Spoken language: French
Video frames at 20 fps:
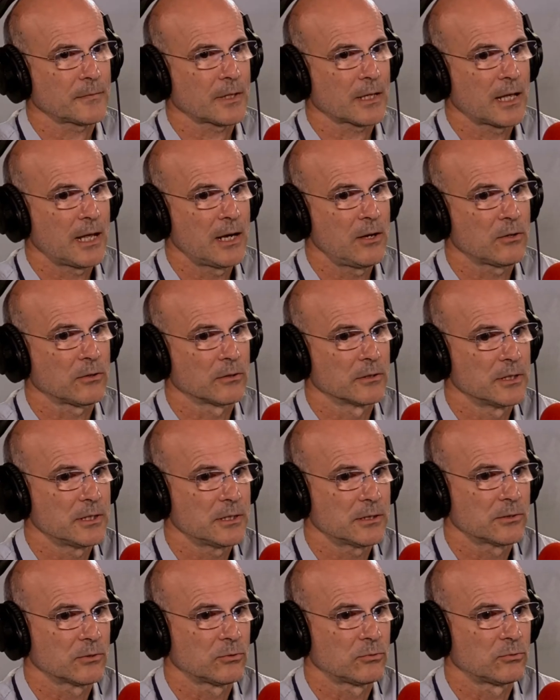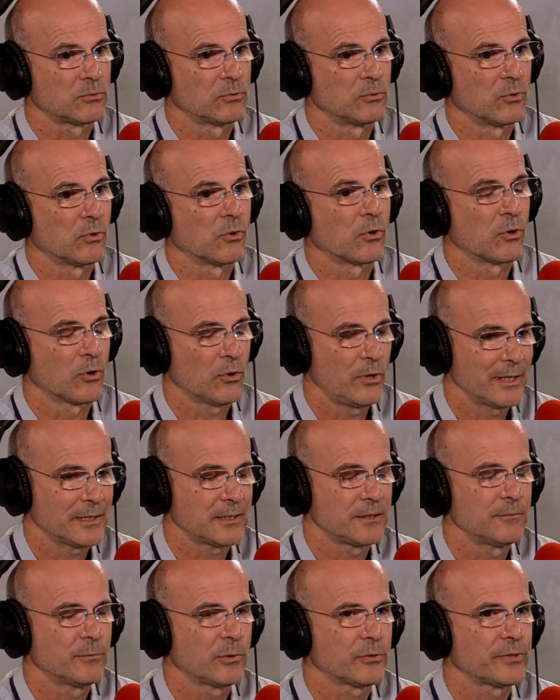alors, ils sont
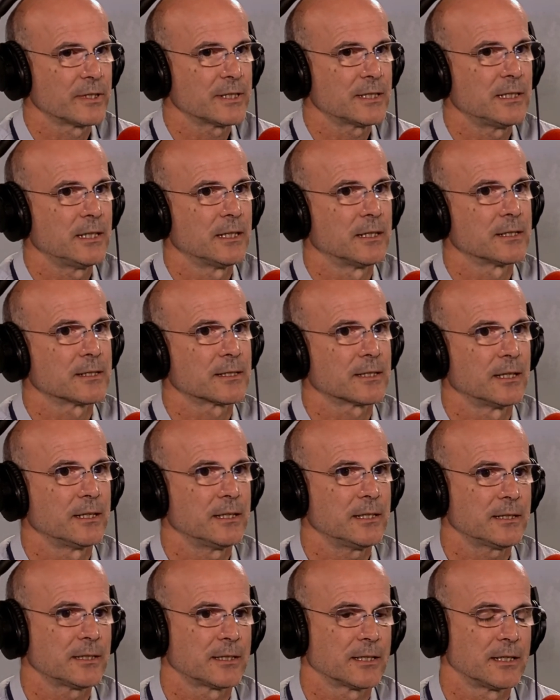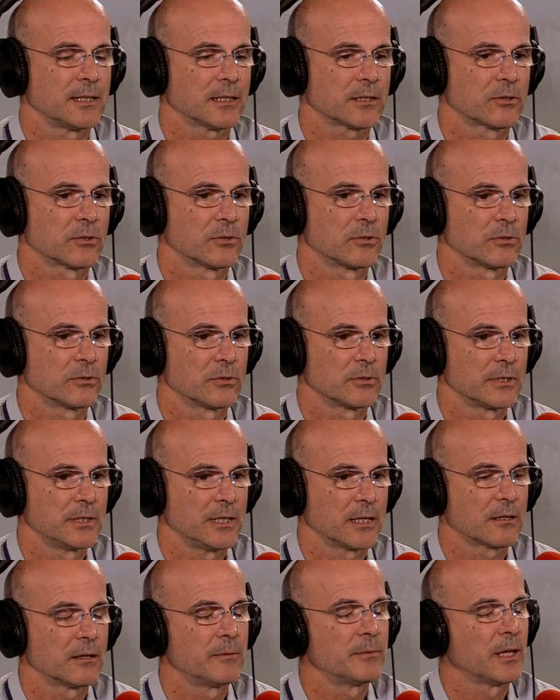relativement faciles à installer, c'est-à-dire qu'il y
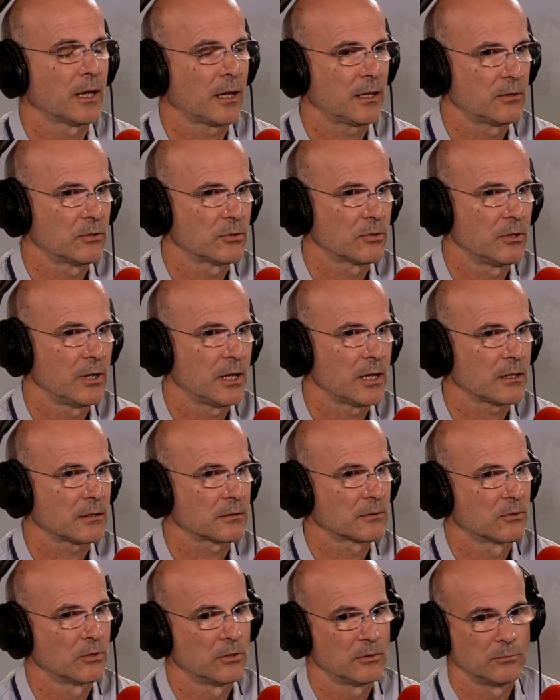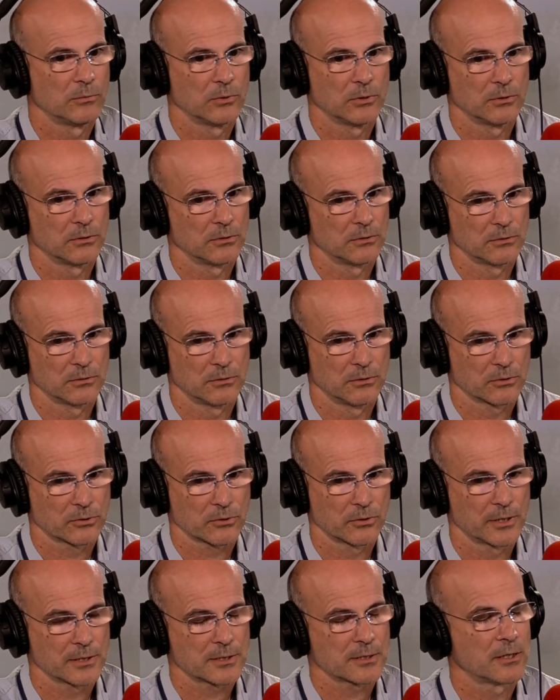a quand même des règles de l'art, comme euh,
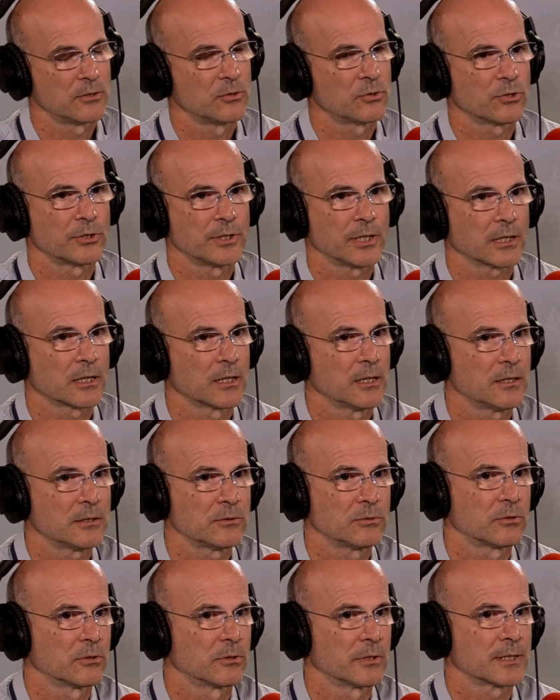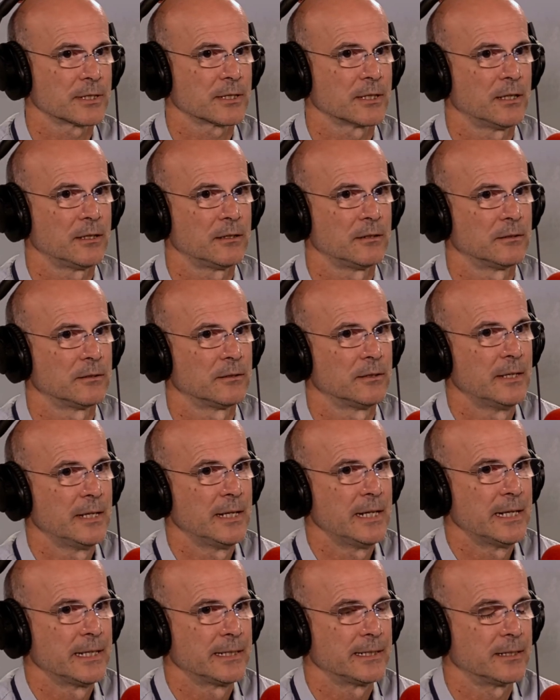lorsqu'on installe une chaudière gaz ou qu'on installe. Euh,
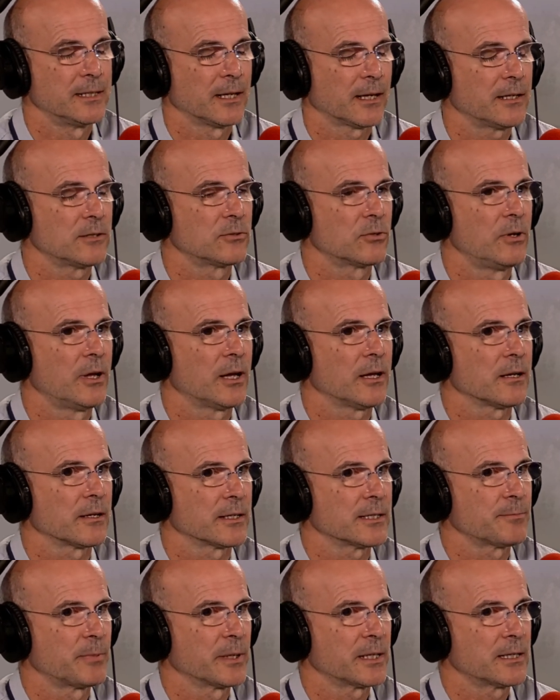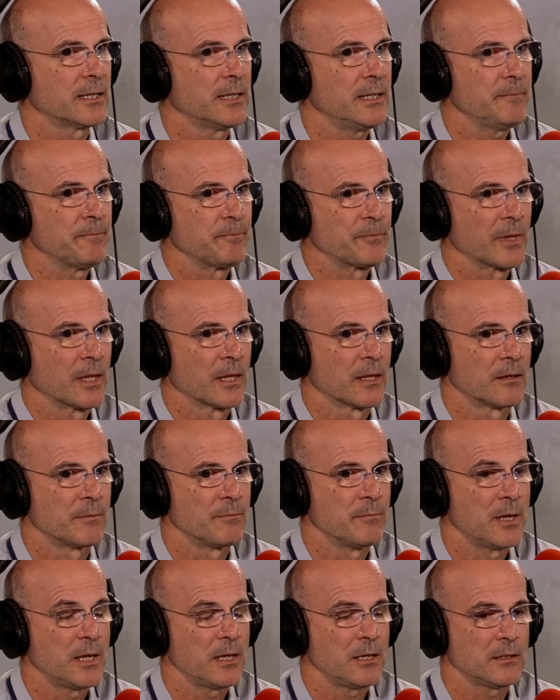il y a des règles de l'art à respecter,
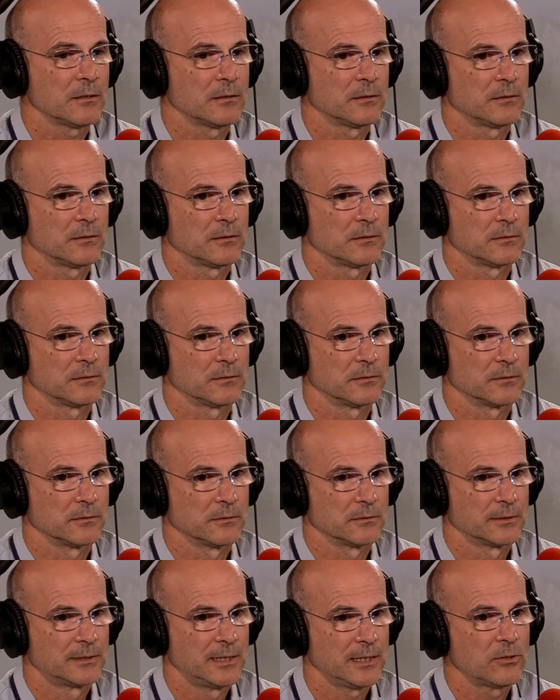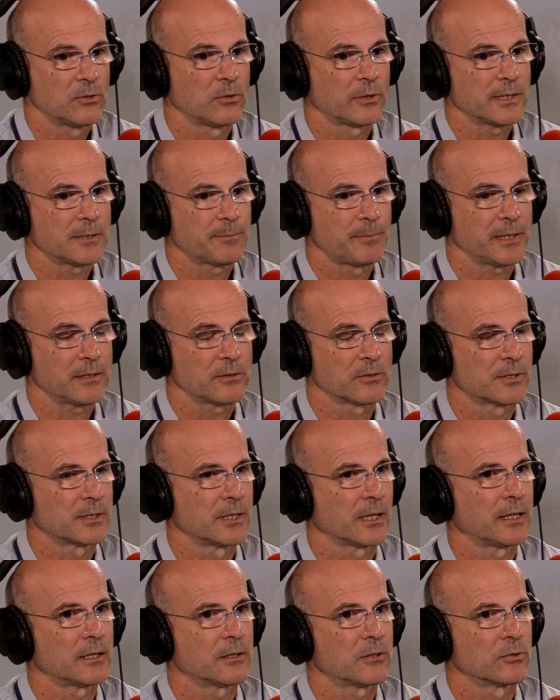mais euh, dès qu'on respecte ces
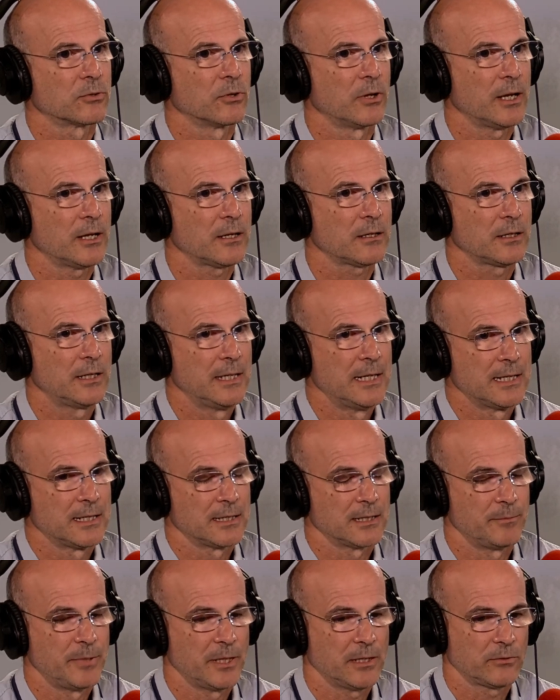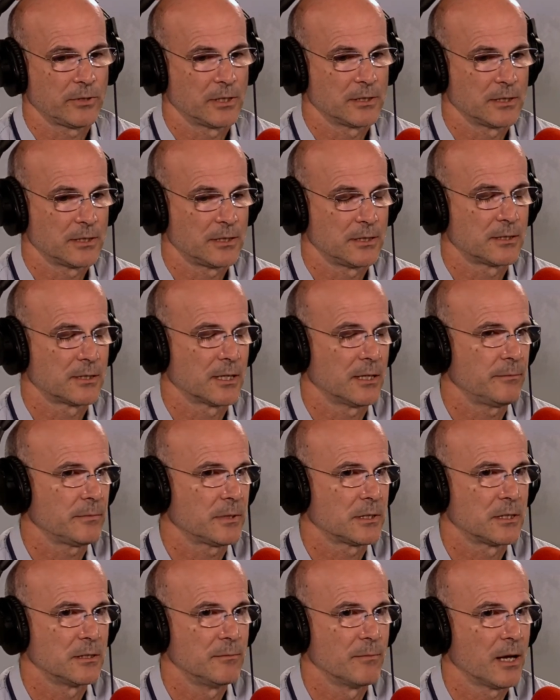règles de l'art, eh on a des systèmes
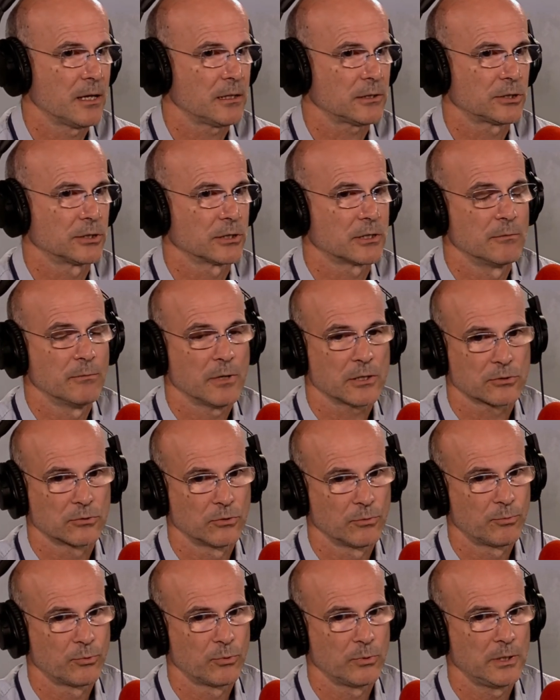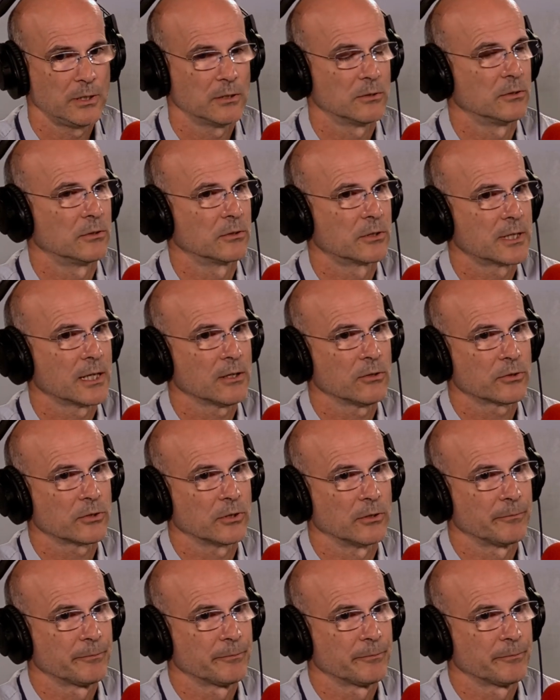qui marchent et qui marchent depuis 40 ans.